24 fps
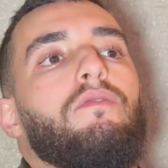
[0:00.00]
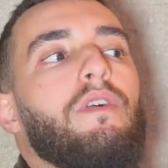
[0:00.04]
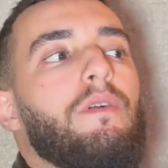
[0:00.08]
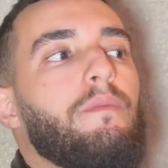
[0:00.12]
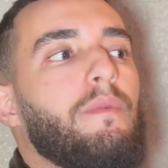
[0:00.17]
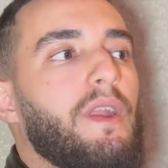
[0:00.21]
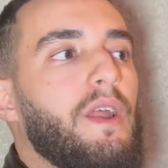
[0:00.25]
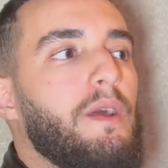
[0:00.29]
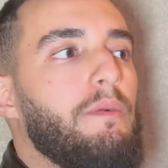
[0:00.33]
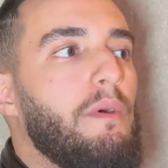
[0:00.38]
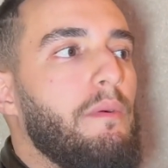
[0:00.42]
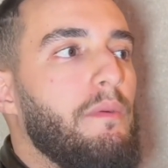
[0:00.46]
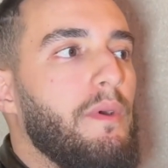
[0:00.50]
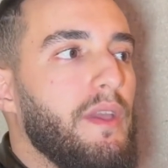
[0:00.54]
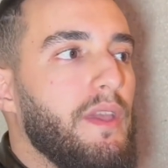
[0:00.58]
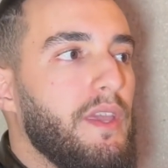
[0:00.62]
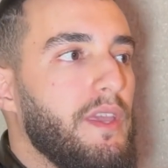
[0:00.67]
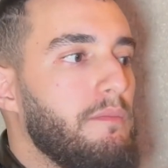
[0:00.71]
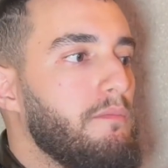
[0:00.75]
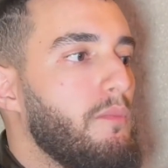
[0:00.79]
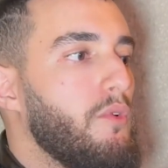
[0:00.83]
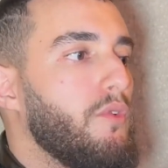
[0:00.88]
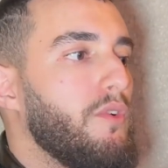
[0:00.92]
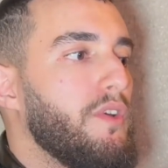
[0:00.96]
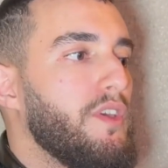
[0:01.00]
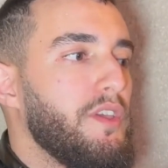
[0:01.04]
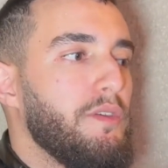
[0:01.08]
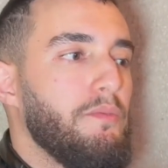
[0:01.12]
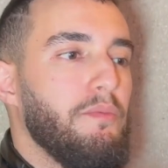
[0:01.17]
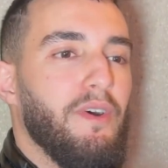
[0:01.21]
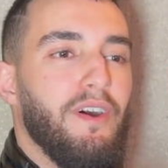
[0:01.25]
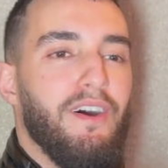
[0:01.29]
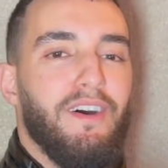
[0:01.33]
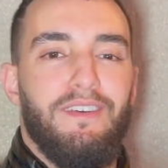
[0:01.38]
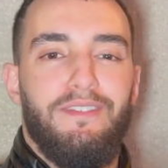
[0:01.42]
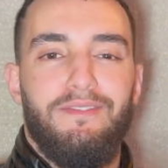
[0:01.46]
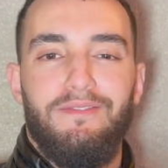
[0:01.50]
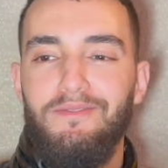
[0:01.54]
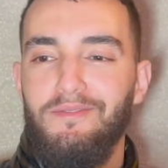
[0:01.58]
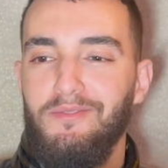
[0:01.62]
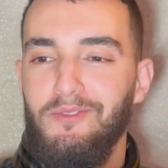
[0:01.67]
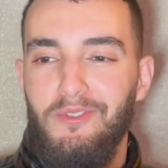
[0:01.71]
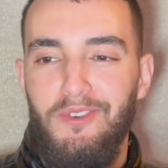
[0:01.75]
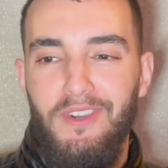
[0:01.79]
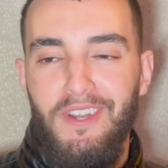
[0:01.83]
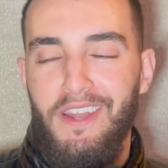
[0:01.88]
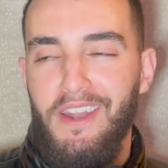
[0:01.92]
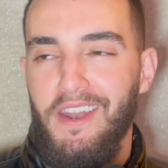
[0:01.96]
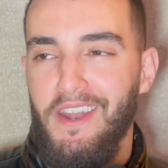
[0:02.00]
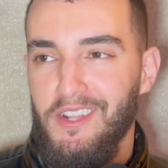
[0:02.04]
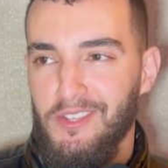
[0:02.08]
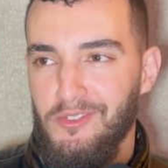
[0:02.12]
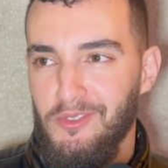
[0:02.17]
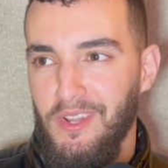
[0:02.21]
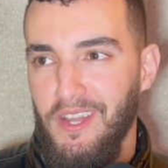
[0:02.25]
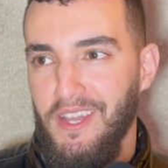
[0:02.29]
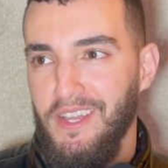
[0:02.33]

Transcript: ومرحبا باي موهبه على الراس